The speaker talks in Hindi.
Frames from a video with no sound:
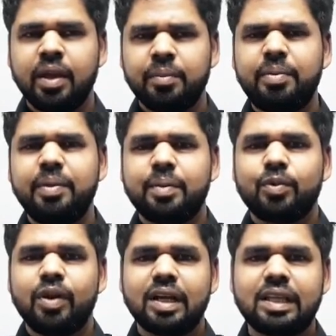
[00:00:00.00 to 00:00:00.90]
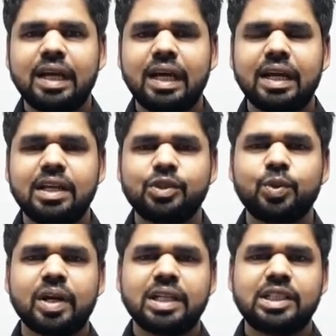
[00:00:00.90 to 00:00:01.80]
फिर भी आपको लगता है कि
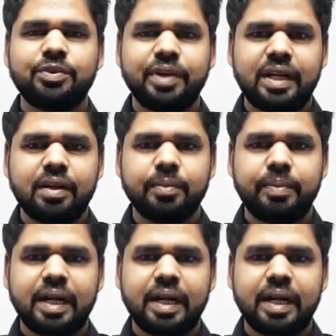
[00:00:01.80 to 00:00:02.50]
इसको कैसे बेटर